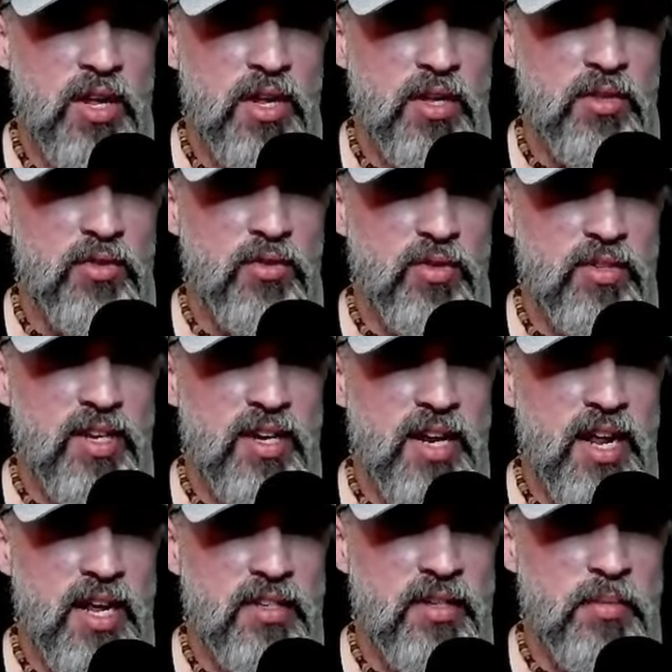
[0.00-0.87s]
Dois
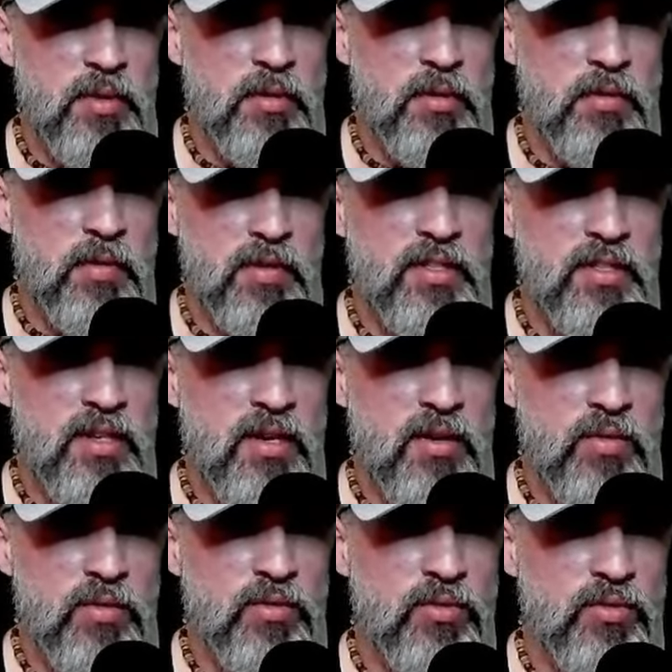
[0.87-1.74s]
aliados da mesma
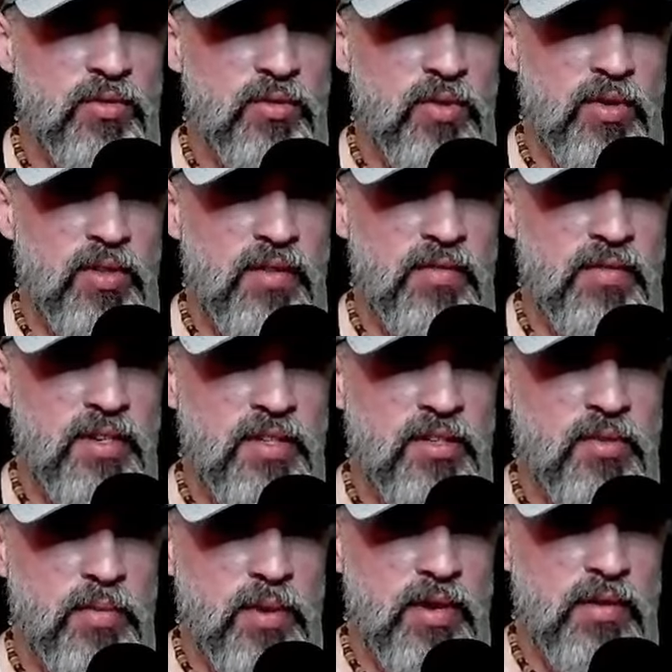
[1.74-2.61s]
facção, toda vez
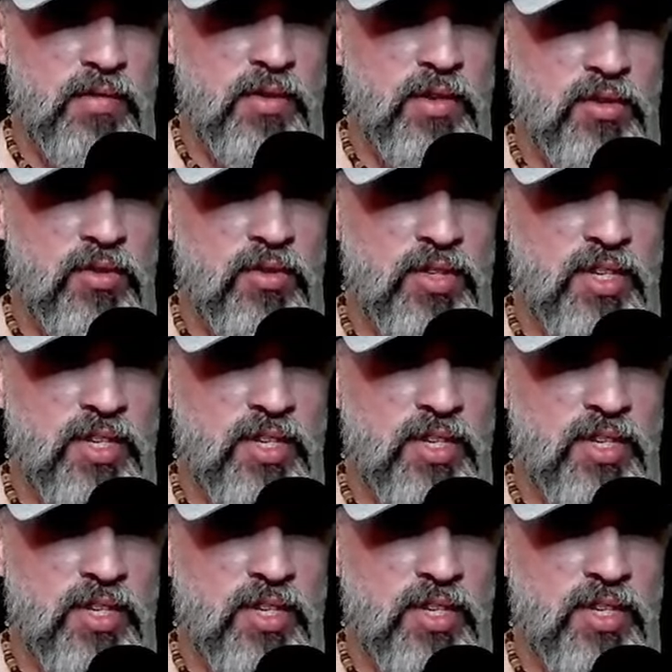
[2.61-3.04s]
que o malefício de